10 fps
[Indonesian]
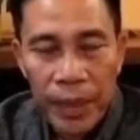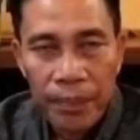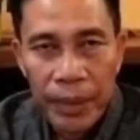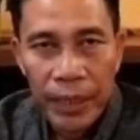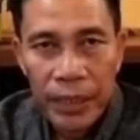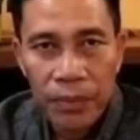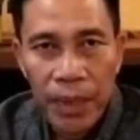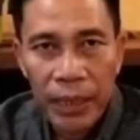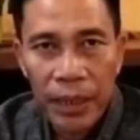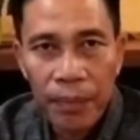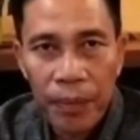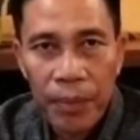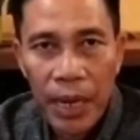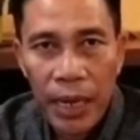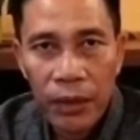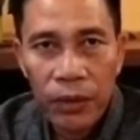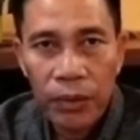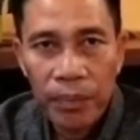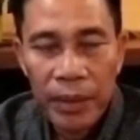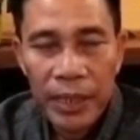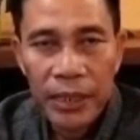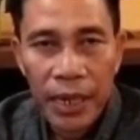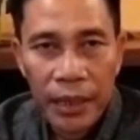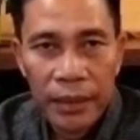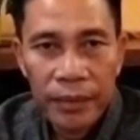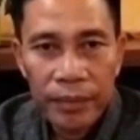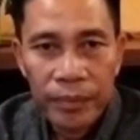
pm 4 s sebagai pembaharu pedesaan